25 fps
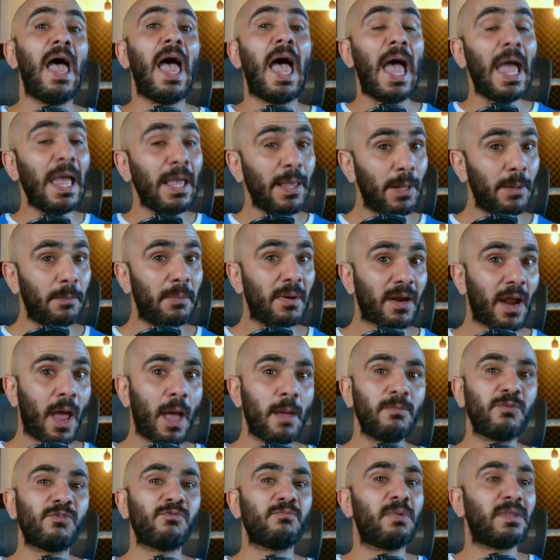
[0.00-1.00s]
هي
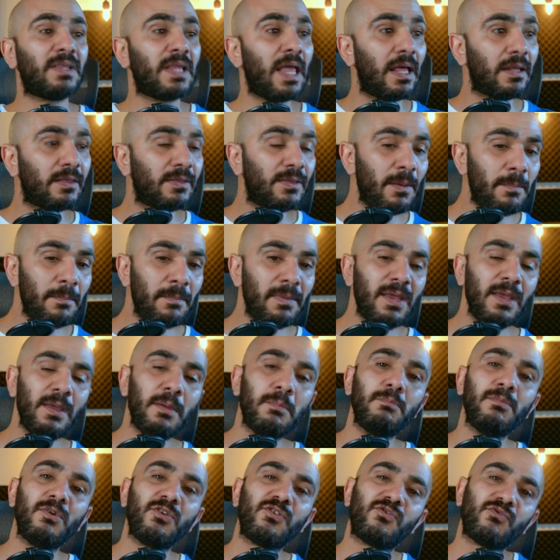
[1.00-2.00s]
البرامج بتقدم لي
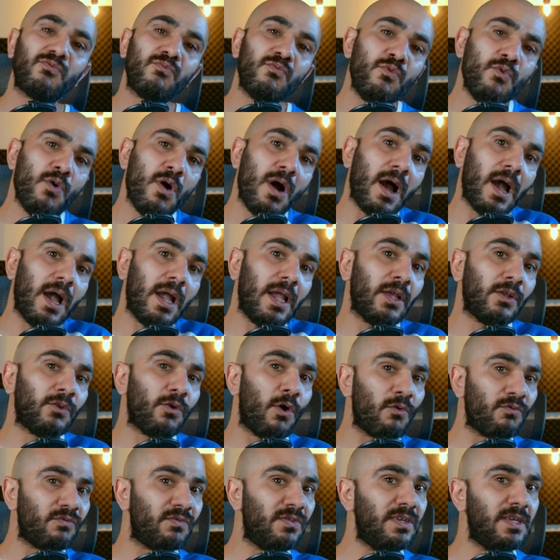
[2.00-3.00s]
مجموعة
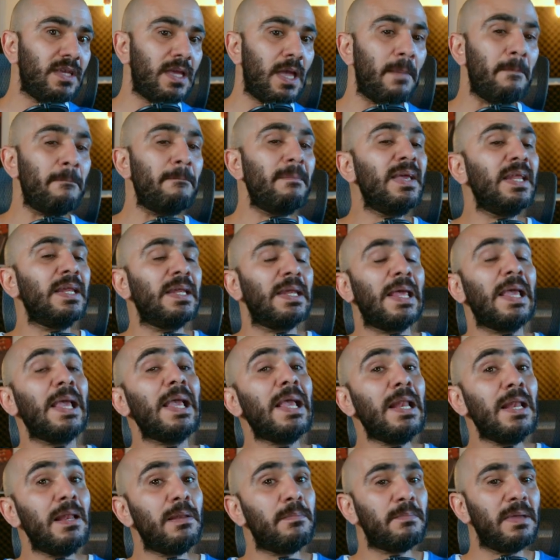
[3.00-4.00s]
إضافية من
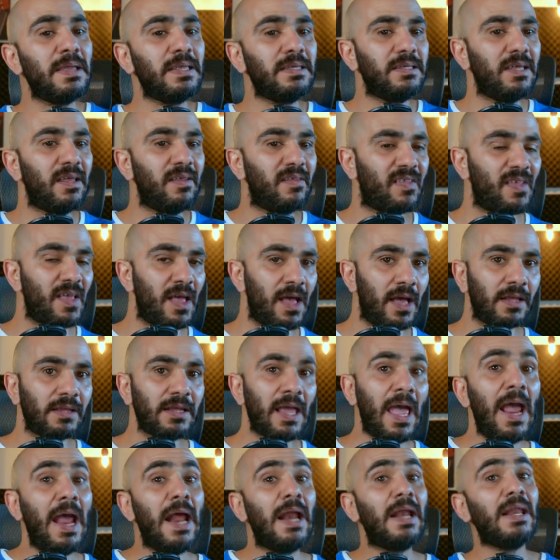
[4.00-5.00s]
الميزات
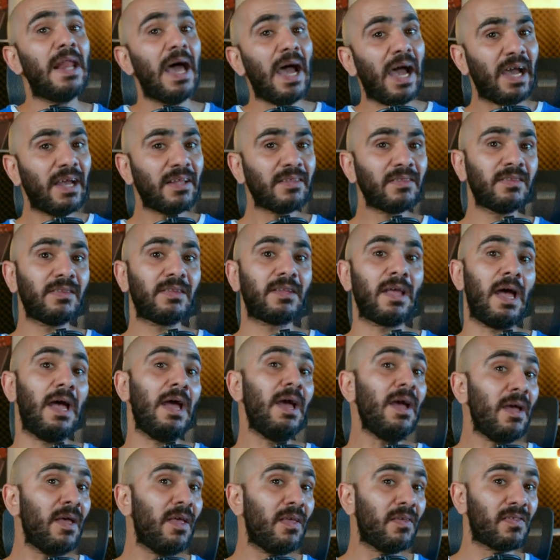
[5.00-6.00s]
لحتى
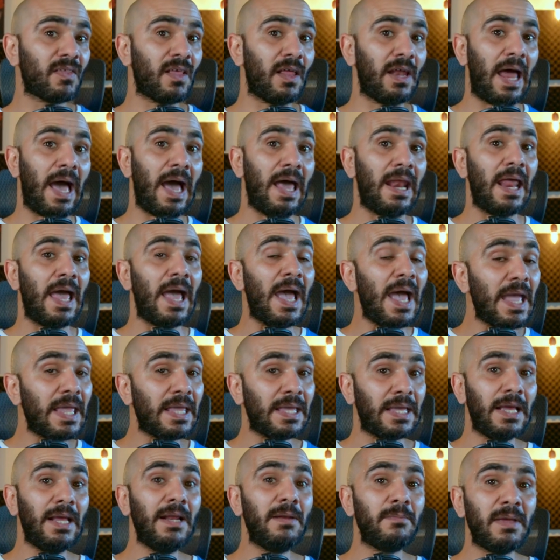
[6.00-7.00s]
أحصل على
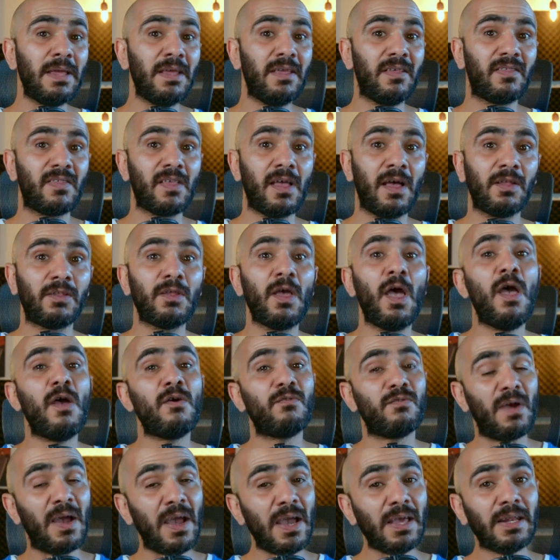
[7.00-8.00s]
هي الميزات
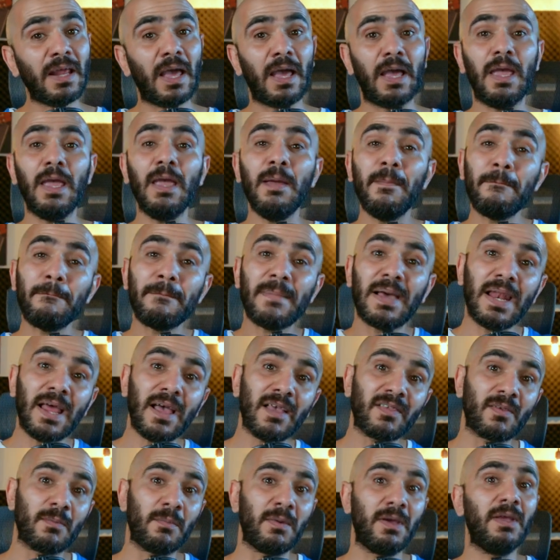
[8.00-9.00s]
فأنا إما
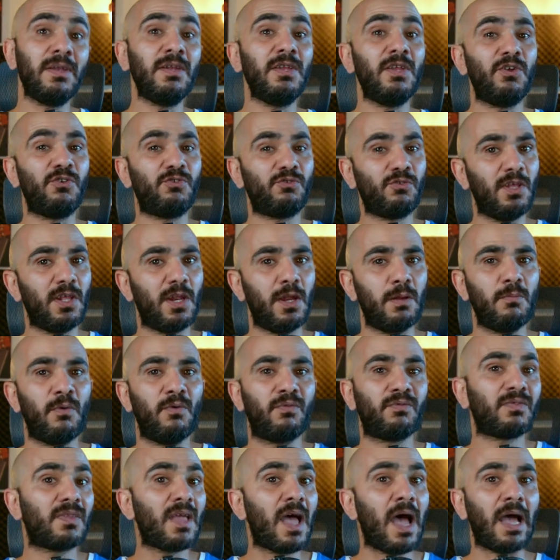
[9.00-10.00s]
لازم أني أشتري
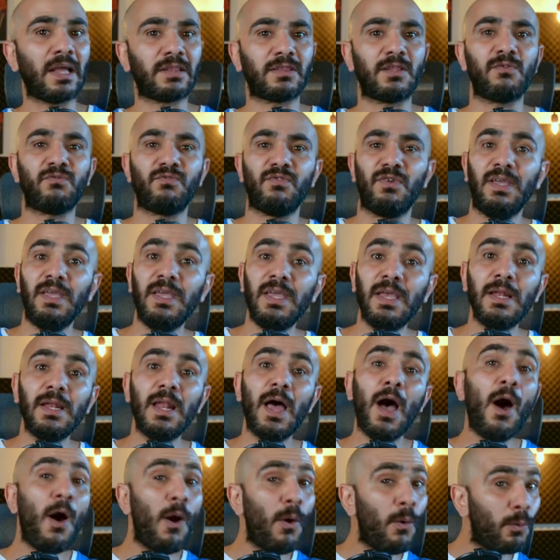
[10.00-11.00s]
مفتاح تفعيل
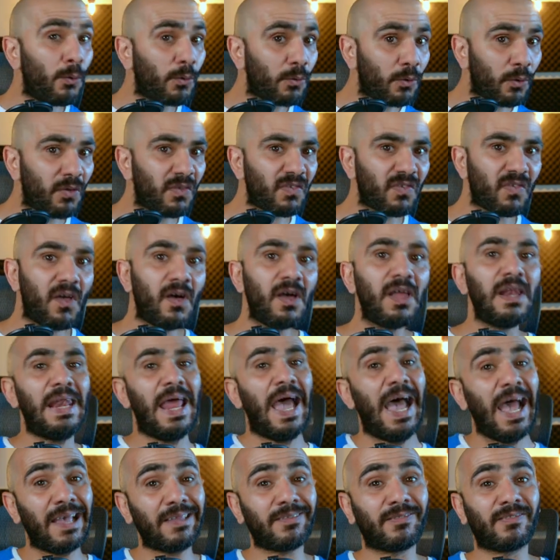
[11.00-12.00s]
أو رخصة
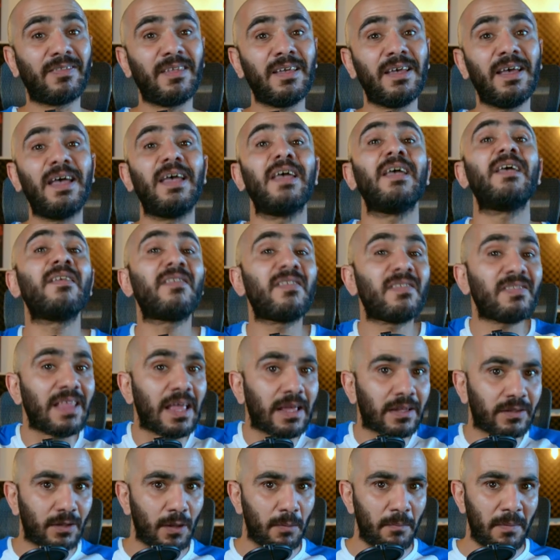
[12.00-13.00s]
لحتى
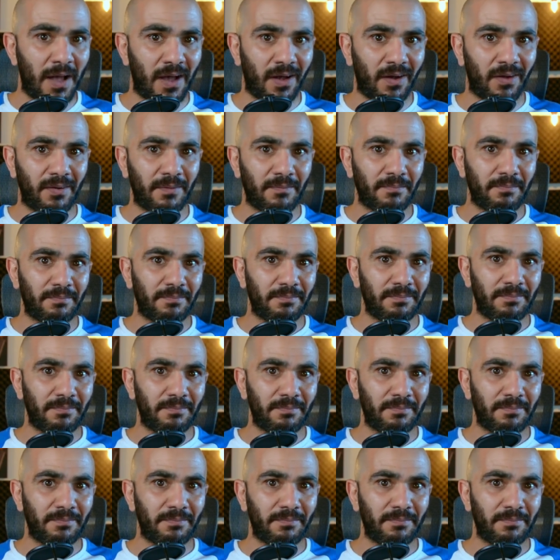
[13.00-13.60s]
استخدمها